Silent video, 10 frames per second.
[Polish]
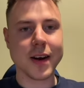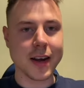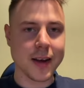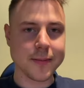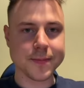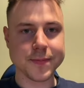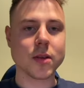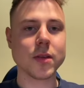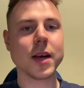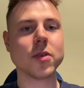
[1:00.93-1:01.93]
wagę,
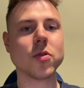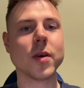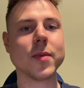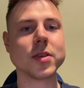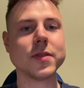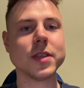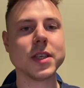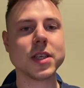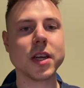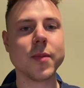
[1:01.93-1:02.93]
na którą
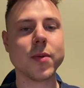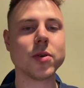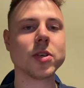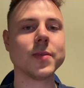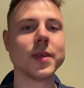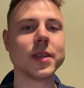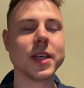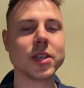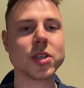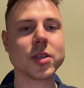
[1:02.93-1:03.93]
oczywiście, jeżeli położymy
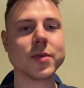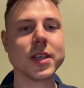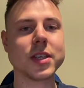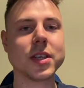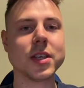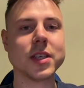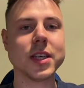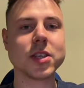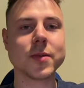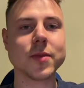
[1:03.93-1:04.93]
cięższą rzecz i
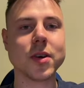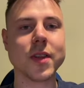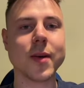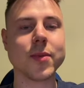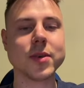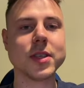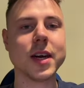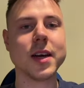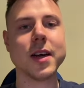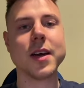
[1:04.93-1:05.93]
lżejszą, to ona
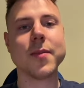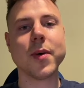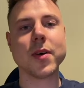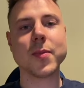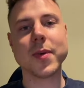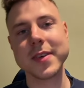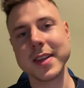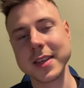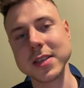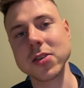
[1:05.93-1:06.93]
pójdzie po
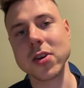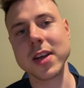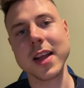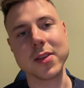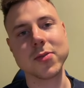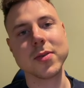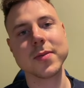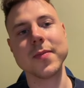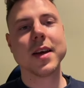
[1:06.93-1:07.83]
odpowiedniej stronie na dół.